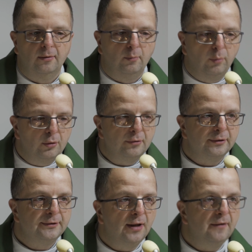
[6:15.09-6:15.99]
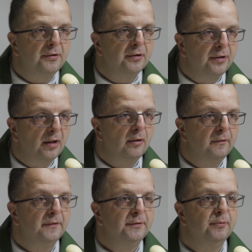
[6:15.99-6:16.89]
Bóg zawsze działa
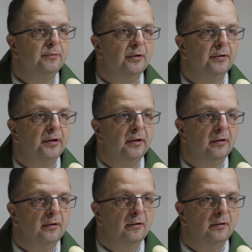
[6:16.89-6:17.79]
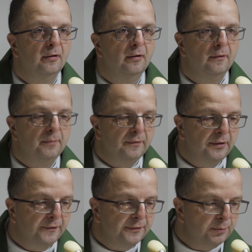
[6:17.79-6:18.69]
we wspólnocie,
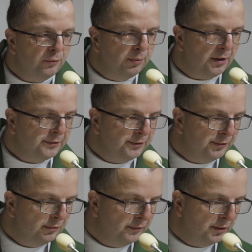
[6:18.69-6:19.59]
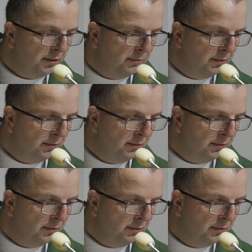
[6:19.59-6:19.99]
pewnej współpracy z człowiekiem.